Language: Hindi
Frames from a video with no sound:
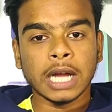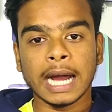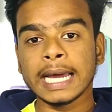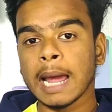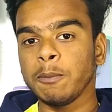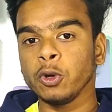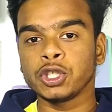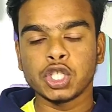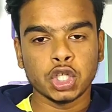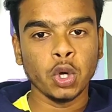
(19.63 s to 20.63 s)
अगर आप
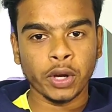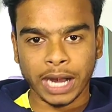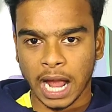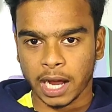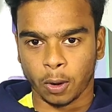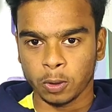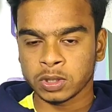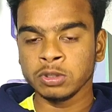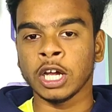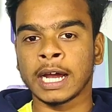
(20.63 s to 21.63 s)
लोग जियो ग्राहक हो
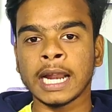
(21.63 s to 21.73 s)
समझ